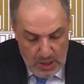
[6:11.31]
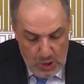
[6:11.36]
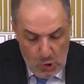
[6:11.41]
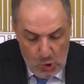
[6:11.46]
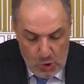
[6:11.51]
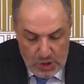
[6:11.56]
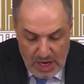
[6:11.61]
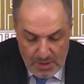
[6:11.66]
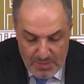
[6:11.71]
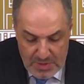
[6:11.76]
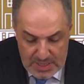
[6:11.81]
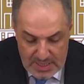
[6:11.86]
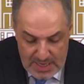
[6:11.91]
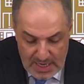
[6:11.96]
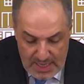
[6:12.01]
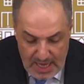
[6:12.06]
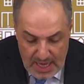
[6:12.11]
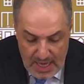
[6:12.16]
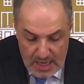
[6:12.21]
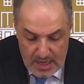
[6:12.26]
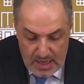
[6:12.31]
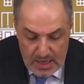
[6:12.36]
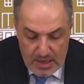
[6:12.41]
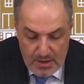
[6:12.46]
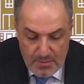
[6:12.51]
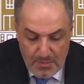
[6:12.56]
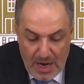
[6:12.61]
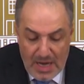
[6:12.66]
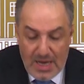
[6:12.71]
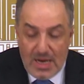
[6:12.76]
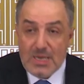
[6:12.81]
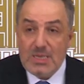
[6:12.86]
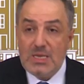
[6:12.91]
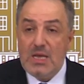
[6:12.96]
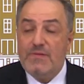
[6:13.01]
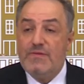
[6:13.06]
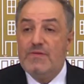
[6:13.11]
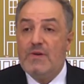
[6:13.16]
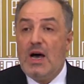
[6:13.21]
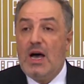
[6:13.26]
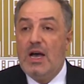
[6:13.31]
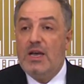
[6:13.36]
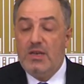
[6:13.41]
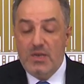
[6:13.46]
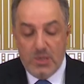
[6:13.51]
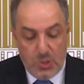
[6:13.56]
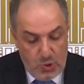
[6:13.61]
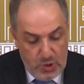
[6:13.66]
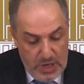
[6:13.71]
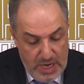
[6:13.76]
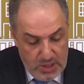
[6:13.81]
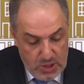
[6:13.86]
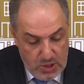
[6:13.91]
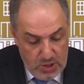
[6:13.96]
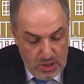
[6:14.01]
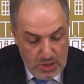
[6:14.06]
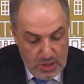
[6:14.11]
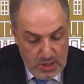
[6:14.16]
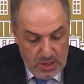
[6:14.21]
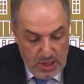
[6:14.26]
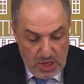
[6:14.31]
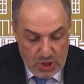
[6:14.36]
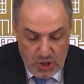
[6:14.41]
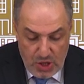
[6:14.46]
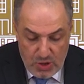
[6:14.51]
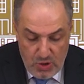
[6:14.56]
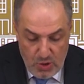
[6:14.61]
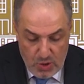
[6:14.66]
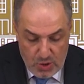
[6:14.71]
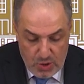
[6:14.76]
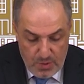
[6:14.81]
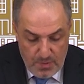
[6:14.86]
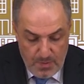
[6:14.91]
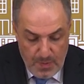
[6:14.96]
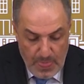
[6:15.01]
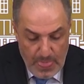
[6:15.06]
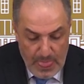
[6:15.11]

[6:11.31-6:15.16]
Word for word: Ülkemizde de maalesef aynı süreç yaşanıyor.